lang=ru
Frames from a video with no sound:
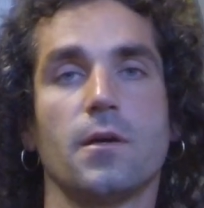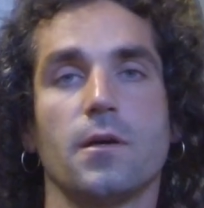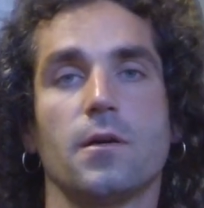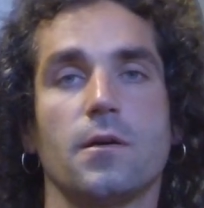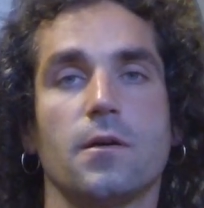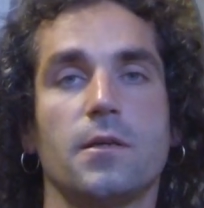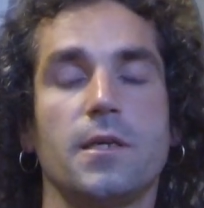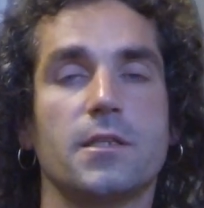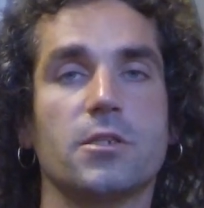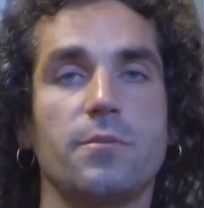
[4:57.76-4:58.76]

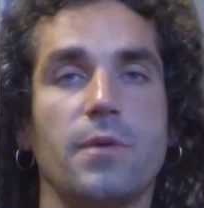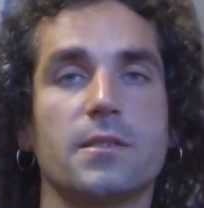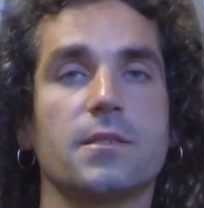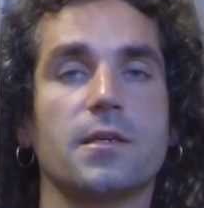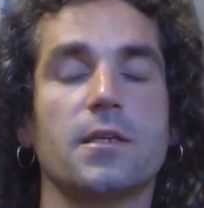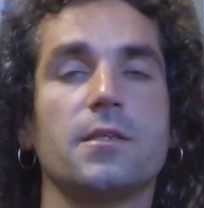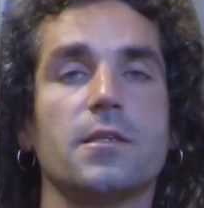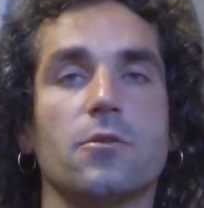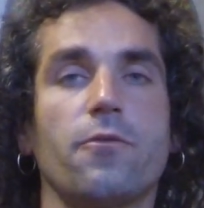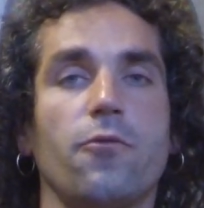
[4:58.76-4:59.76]
Если же мясо
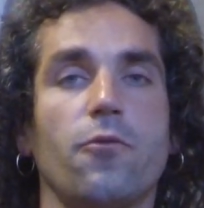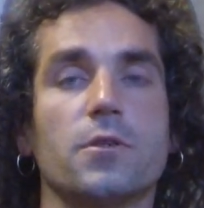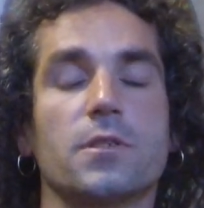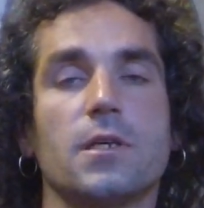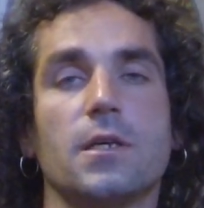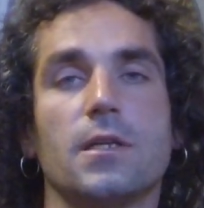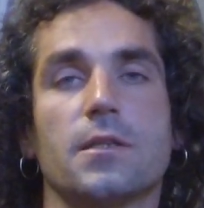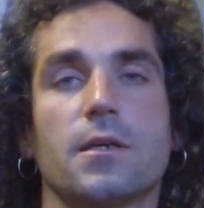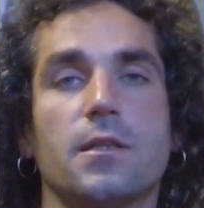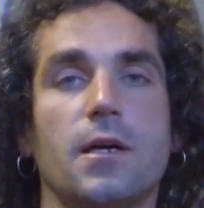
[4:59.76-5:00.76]
загрязнено фос,
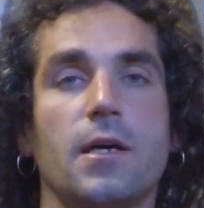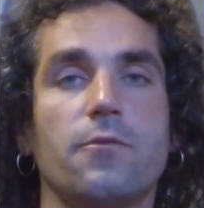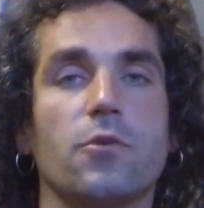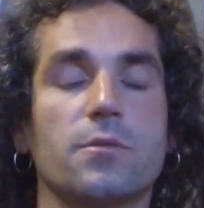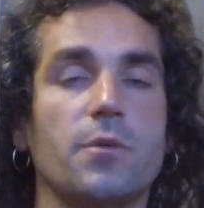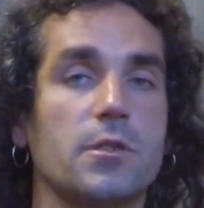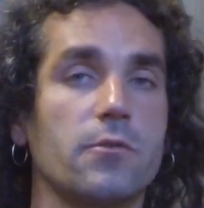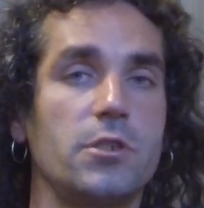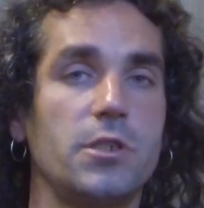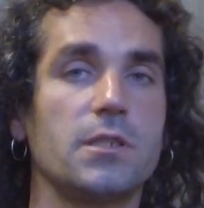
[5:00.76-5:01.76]
тогда его
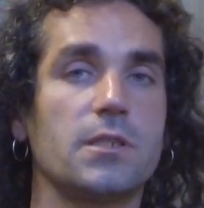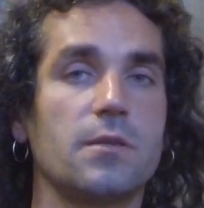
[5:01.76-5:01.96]
смешивают с чистым